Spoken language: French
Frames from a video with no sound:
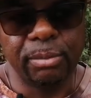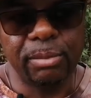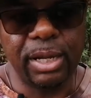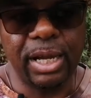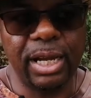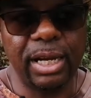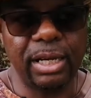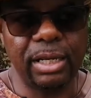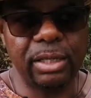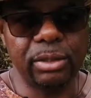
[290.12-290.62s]

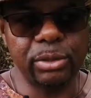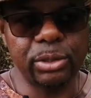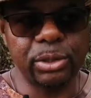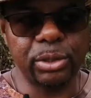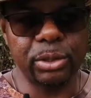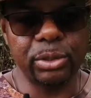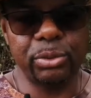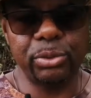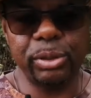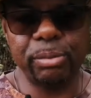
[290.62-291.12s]
bah,
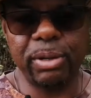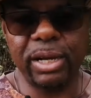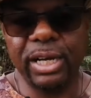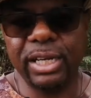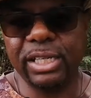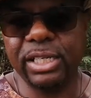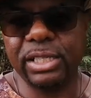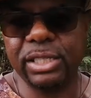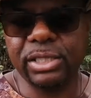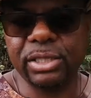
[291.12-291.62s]
Aujourd'hui, bah,
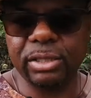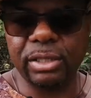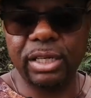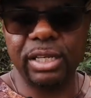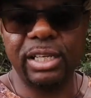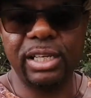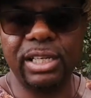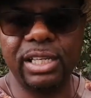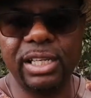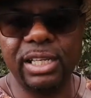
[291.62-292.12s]
les,
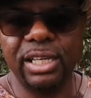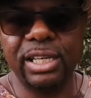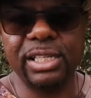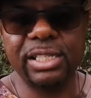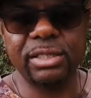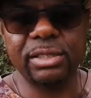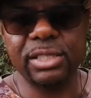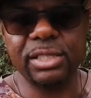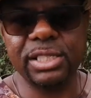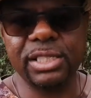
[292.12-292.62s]

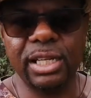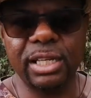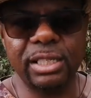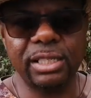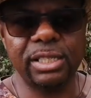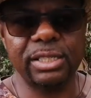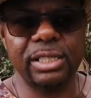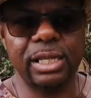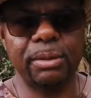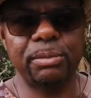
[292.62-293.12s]
les, anciens
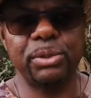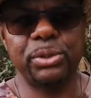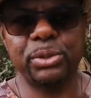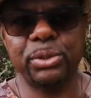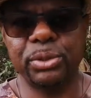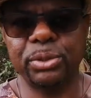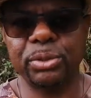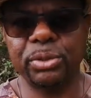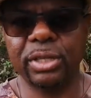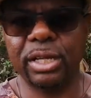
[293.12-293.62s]
qui ont
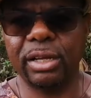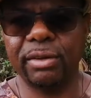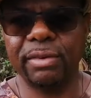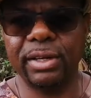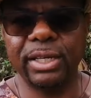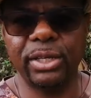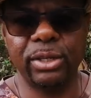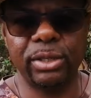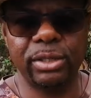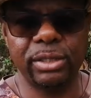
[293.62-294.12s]
l'habitude de
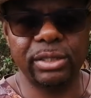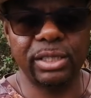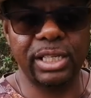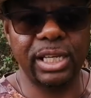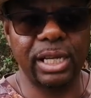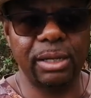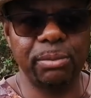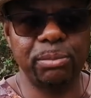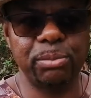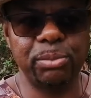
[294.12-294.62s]
travailler,
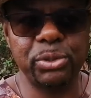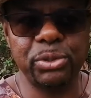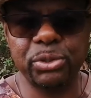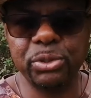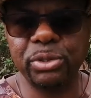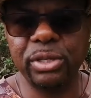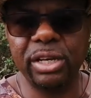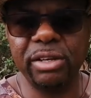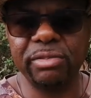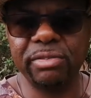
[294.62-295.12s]
qui ont
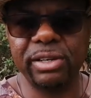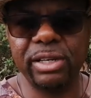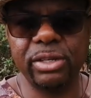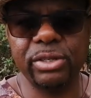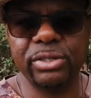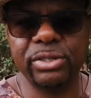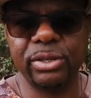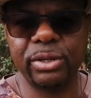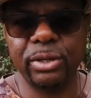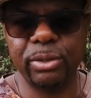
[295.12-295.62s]
l'habitude d'élever
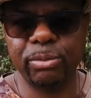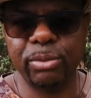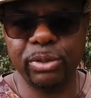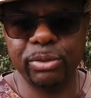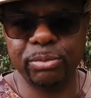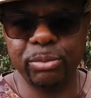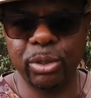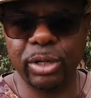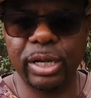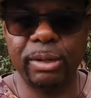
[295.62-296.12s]
le
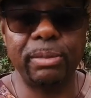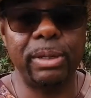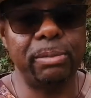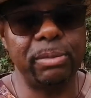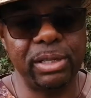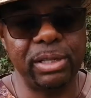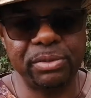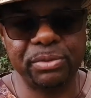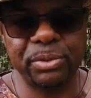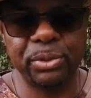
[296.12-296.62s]
bœuf moka,
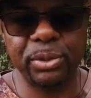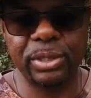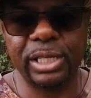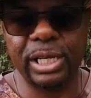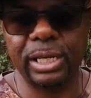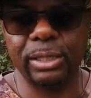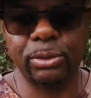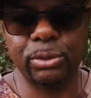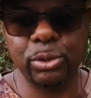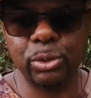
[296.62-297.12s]
même les vieux
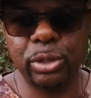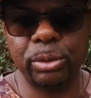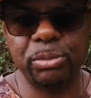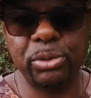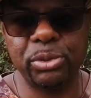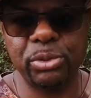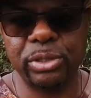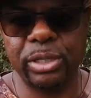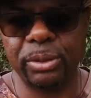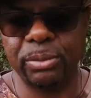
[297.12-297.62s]
qui ont toujours
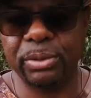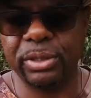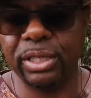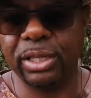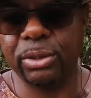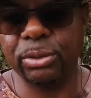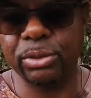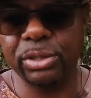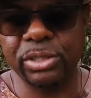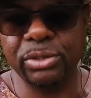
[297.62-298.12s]
l'habitude,
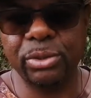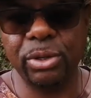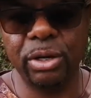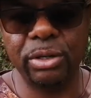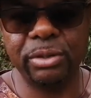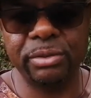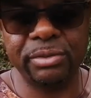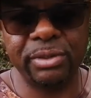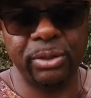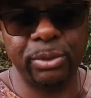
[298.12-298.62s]
ils continuent
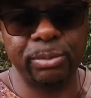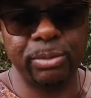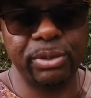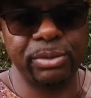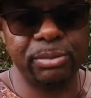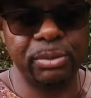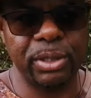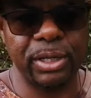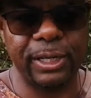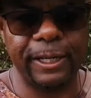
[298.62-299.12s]
à élever le
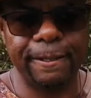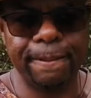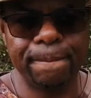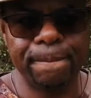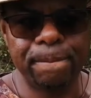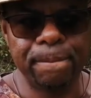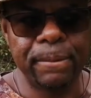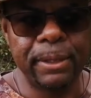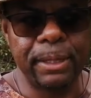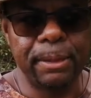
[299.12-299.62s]
bœuf moka.
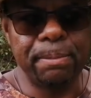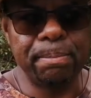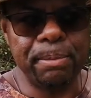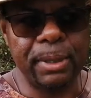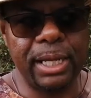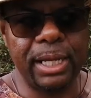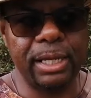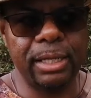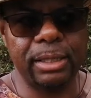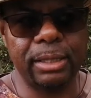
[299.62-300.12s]

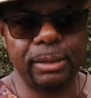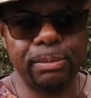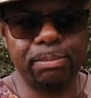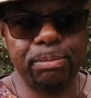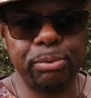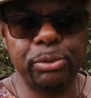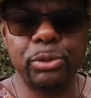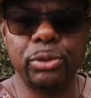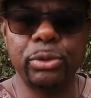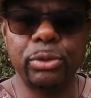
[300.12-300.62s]
Mais euh,
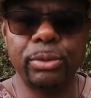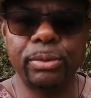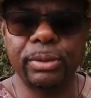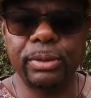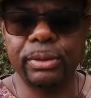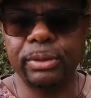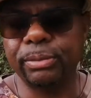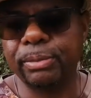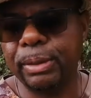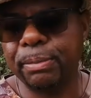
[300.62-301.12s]
plus
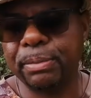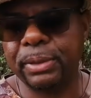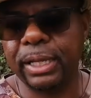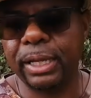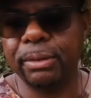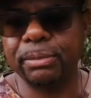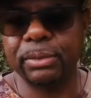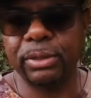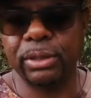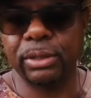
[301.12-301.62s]
le même
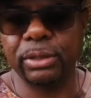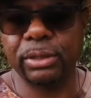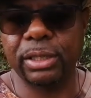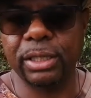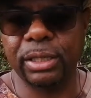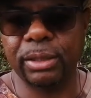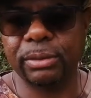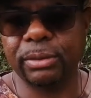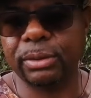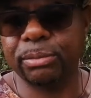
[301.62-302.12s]
terme, euh,
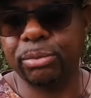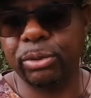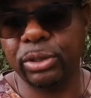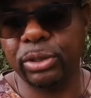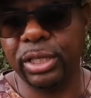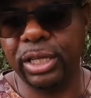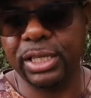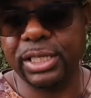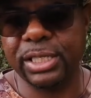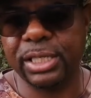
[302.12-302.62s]

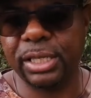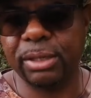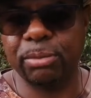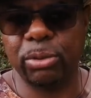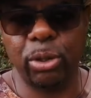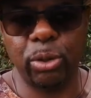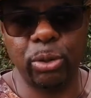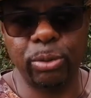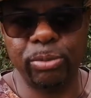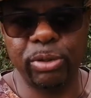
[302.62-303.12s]
pour dresser,
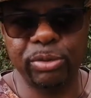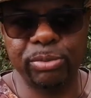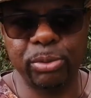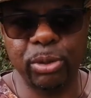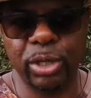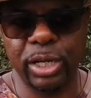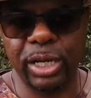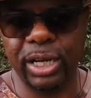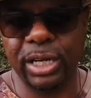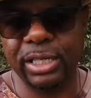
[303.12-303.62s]
bon, le bœuf
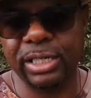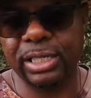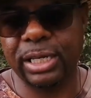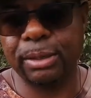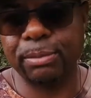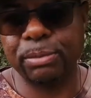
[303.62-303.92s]
moka, ils ont